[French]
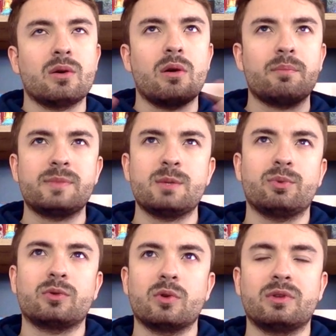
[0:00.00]
un petit
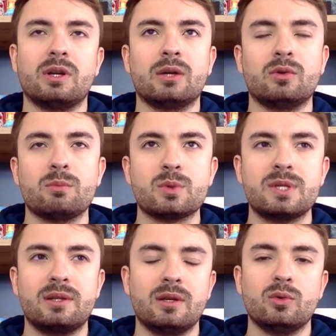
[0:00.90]
peu ce côté-là de
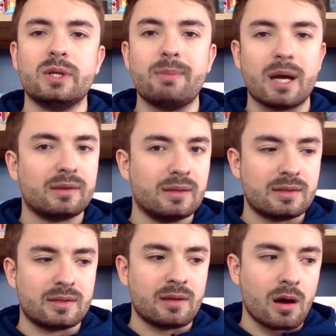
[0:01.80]
immensité, de liberté,
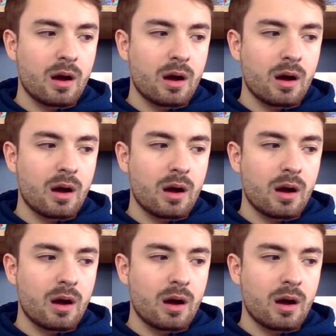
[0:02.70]
etc.